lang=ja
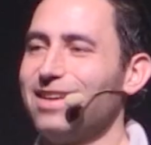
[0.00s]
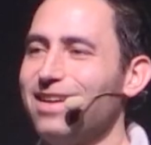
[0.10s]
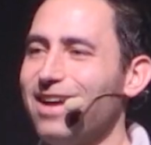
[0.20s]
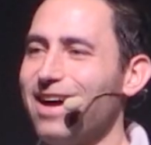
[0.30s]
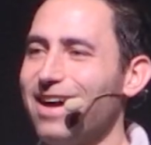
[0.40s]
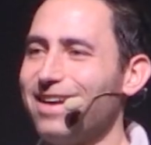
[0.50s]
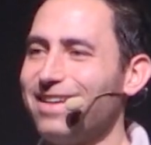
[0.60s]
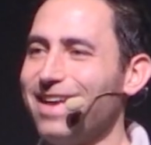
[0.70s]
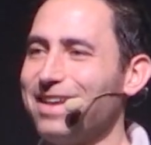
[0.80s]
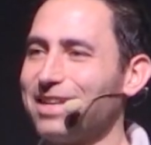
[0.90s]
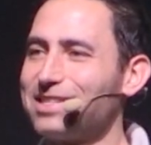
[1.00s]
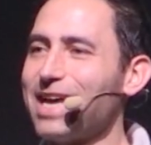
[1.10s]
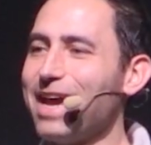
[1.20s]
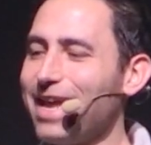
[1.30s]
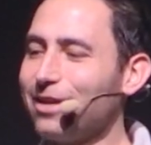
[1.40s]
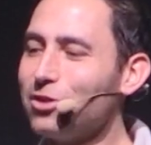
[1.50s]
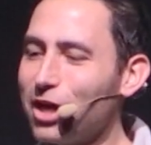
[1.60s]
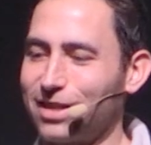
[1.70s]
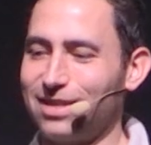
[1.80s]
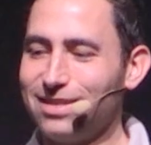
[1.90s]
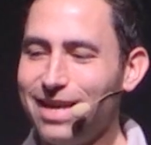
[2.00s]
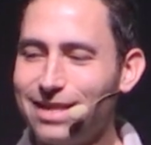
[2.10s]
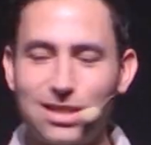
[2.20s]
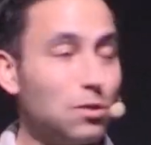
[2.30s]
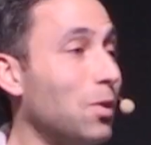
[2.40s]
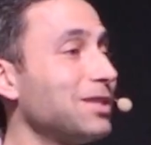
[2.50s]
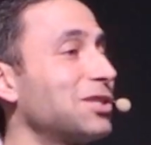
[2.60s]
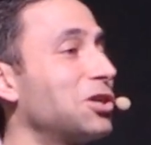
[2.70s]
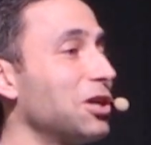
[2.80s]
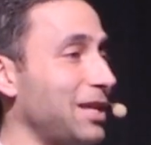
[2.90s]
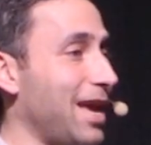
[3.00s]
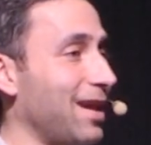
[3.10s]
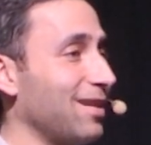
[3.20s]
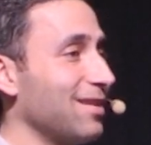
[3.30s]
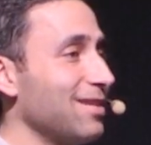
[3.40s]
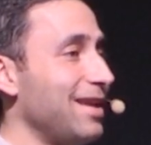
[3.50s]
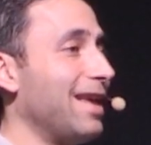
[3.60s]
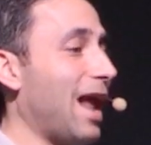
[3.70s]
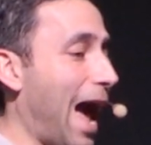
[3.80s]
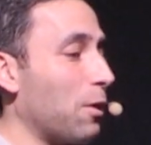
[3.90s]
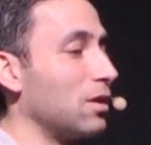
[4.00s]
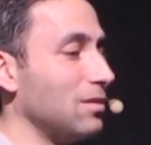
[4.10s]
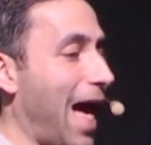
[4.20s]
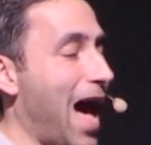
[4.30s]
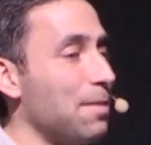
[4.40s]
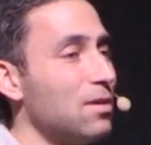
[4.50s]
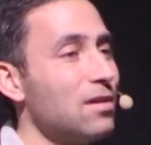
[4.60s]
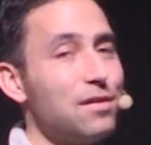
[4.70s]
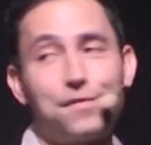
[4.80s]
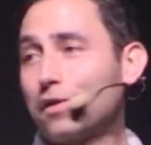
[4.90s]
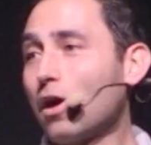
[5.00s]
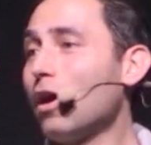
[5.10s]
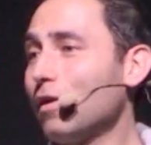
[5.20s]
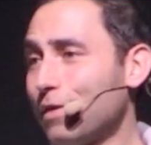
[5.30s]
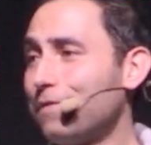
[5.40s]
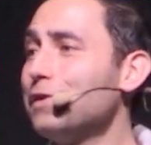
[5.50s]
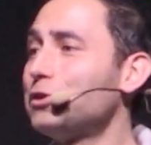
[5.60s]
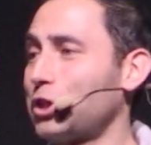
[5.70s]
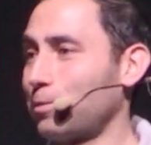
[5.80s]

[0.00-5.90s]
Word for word: スニークピークも行いますしそれから研究開発中の取り組みもご紹介していきます